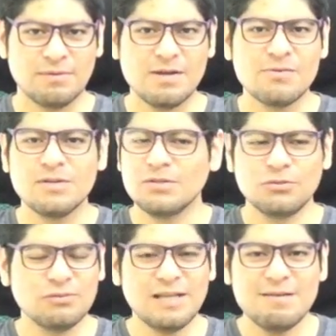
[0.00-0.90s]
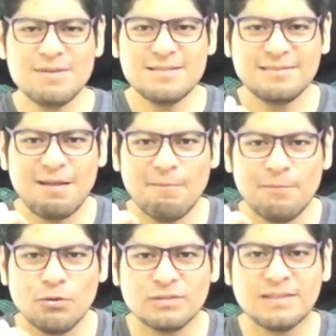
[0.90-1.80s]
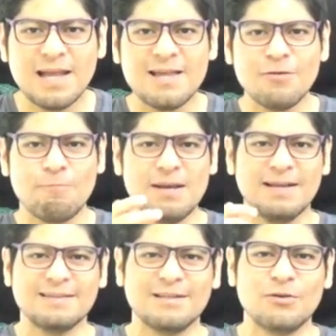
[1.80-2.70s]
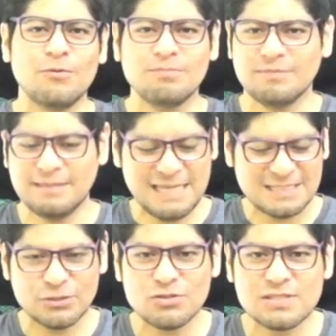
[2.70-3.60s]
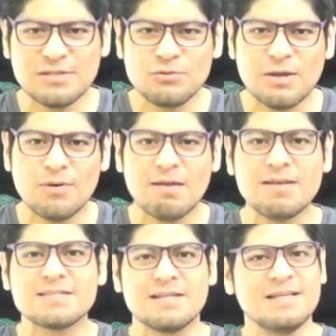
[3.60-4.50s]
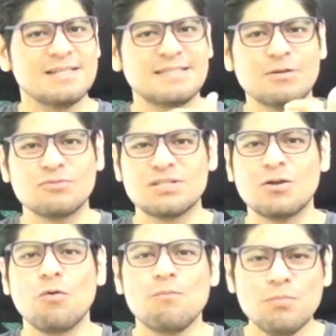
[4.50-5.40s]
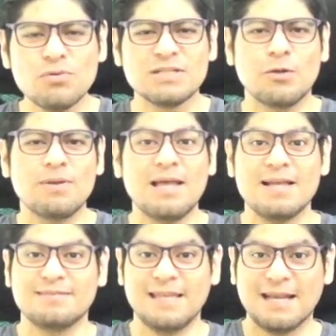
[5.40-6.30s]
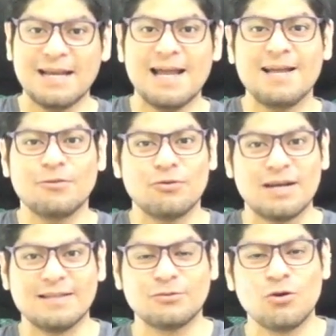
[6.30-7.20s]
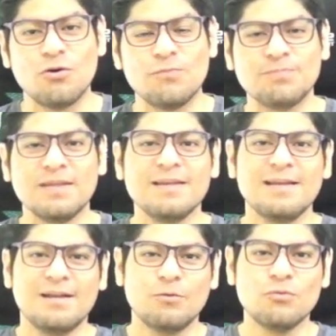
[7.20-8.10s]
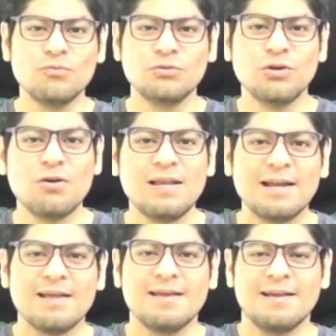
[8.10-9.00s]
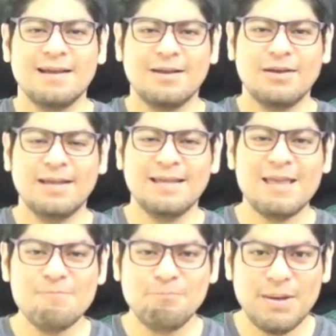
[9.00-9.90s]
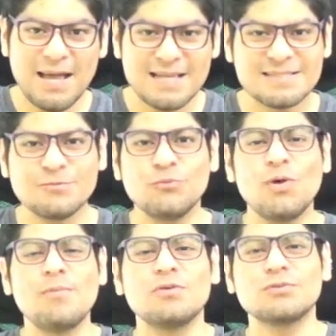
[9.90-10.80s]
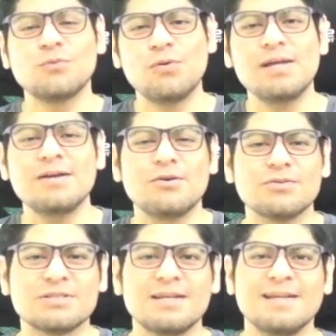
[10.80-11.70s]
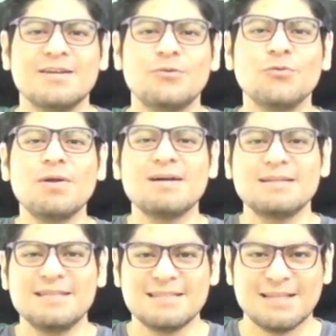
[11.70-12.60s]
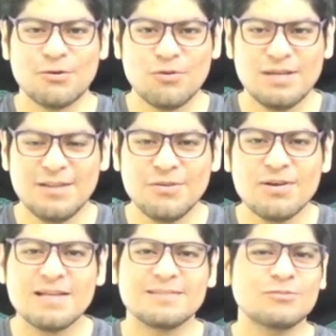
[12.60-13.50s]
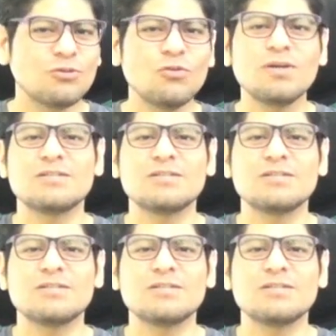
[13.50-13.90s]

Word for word: ¿Wow? Totalmente votado para que te lo te asocie de una buena vez. Se anunciaron muchas novedades, teclado, ratón, un dólar, Game Pass, nuevos juegos, nuevas desarrolladoras, todo